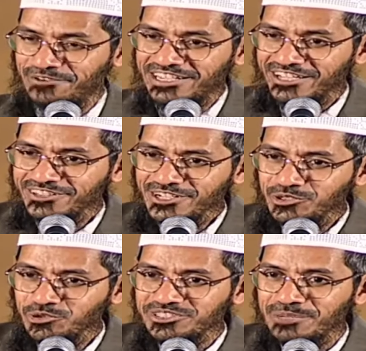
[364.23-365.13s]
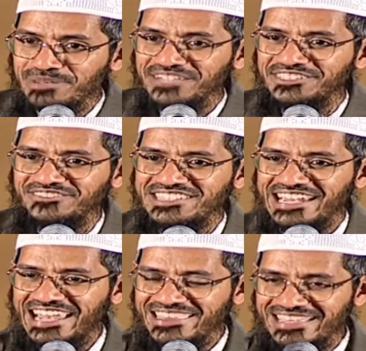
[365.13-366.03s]
যদি এই রহমত ঠিকমতো
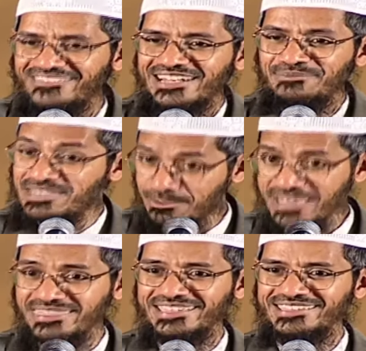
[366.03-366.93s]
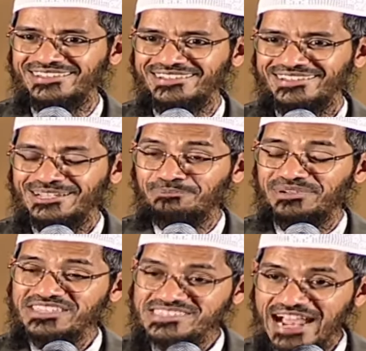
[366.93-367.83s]
ব্যবহার না করেন এটা অবশ্যই রহমত
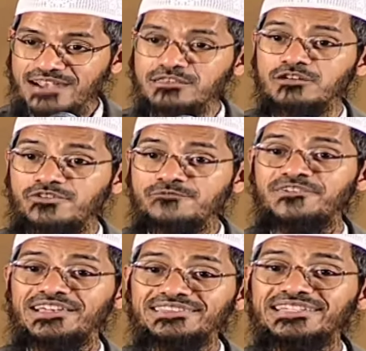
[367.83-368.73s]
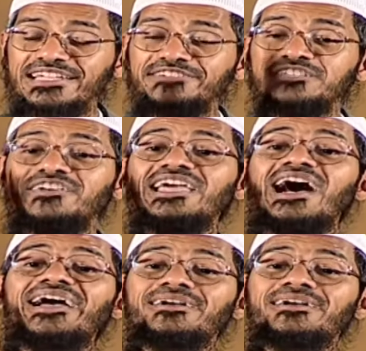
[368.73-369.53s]
তবে এই পরীক্ষায় ফেল করার সম্ভাবনা অনেক